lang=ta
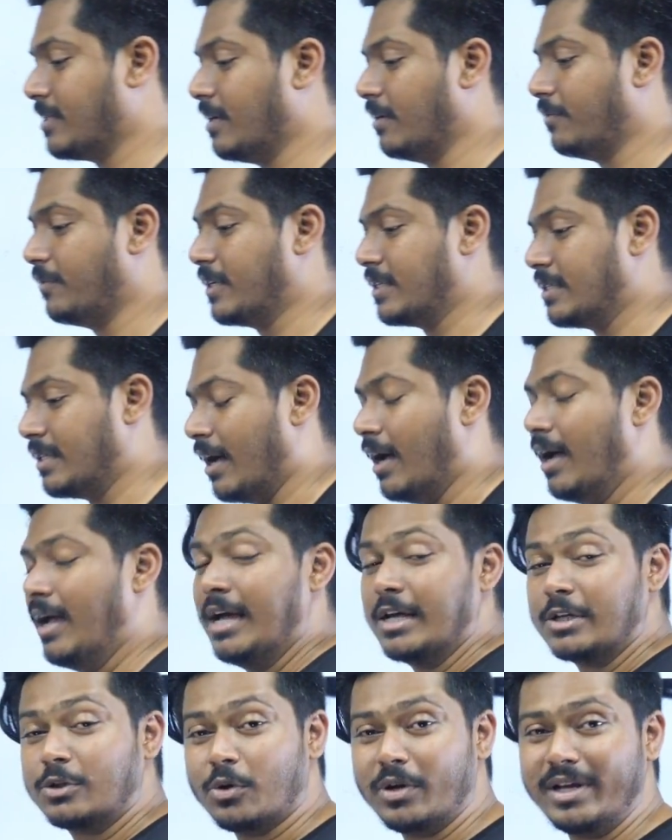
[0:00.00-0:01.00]
சர்ஃபேஸ் தான்
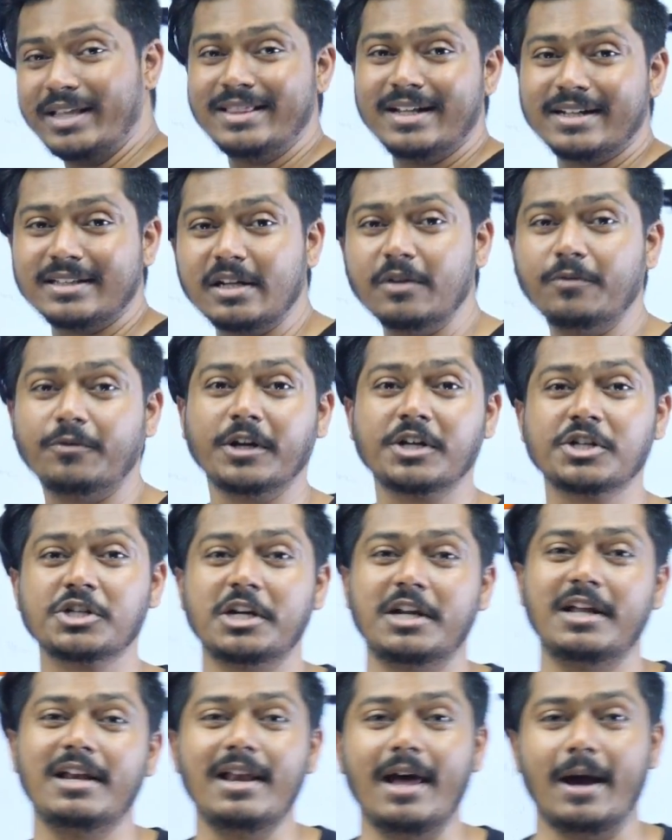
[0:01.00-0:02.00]
ஸோ இந்த இடத்துல
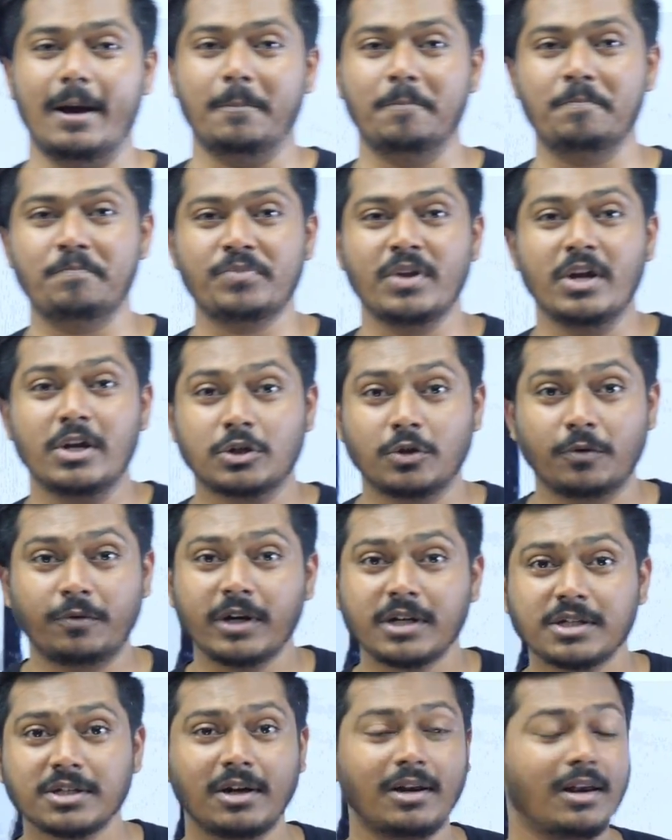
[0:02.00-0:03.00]
ஃப்ரிக்ஷன் இல்லை ஸோ
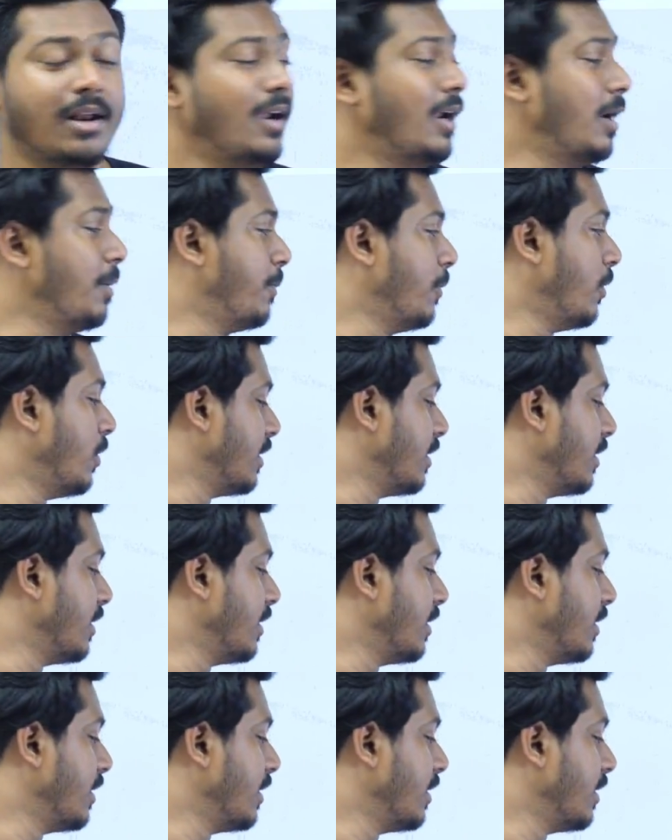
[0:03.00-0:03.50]
ஃப்ரிக்ஷன் இல்லைன்றப்போ